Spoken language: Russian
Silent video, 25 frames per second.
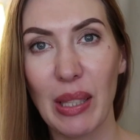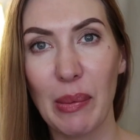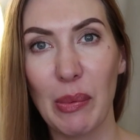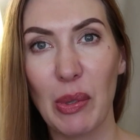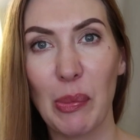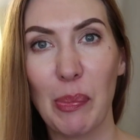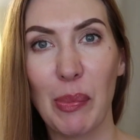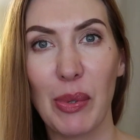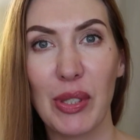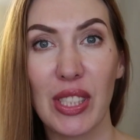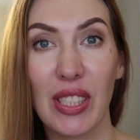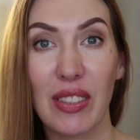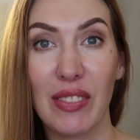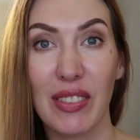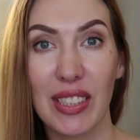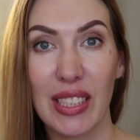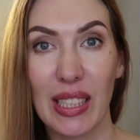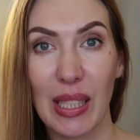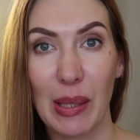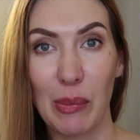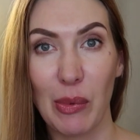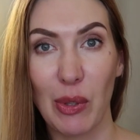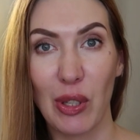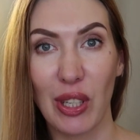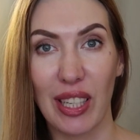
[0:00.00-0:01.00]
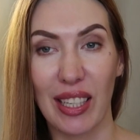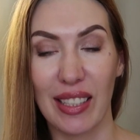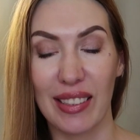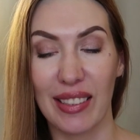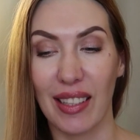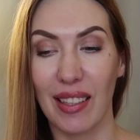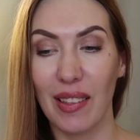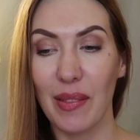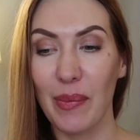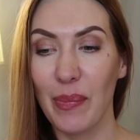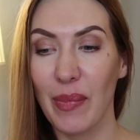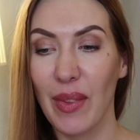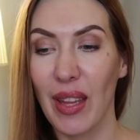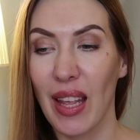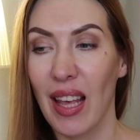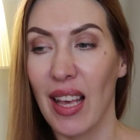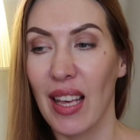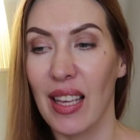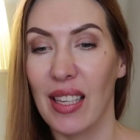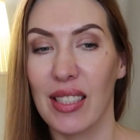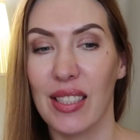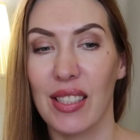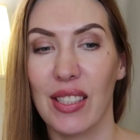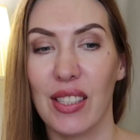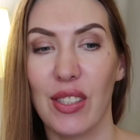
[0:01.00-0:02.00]
Добро пожаловать на мой канал!
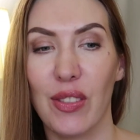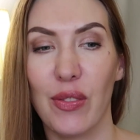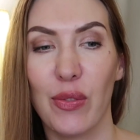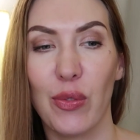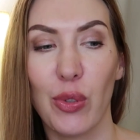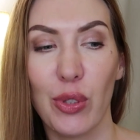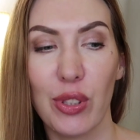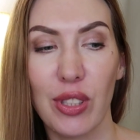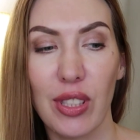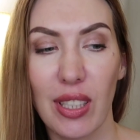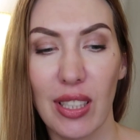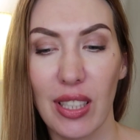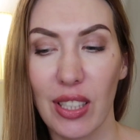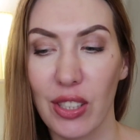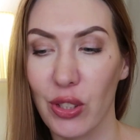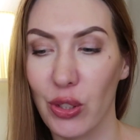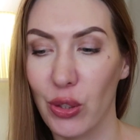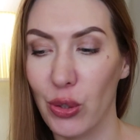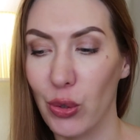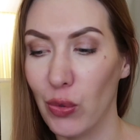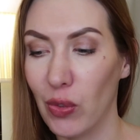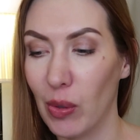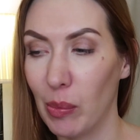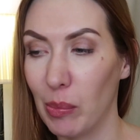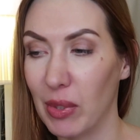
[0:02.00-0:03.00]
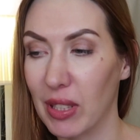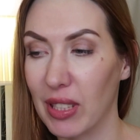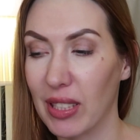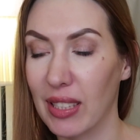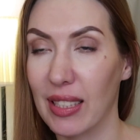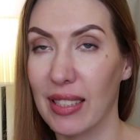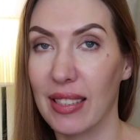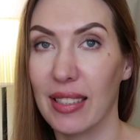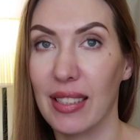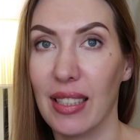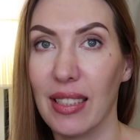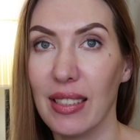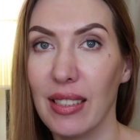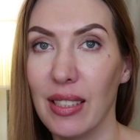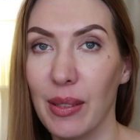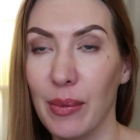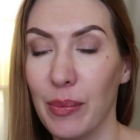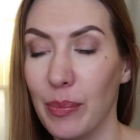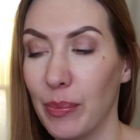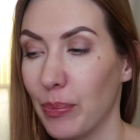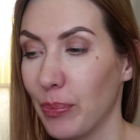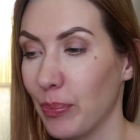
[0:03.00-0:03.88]
Сегодня хочу вам рассказать...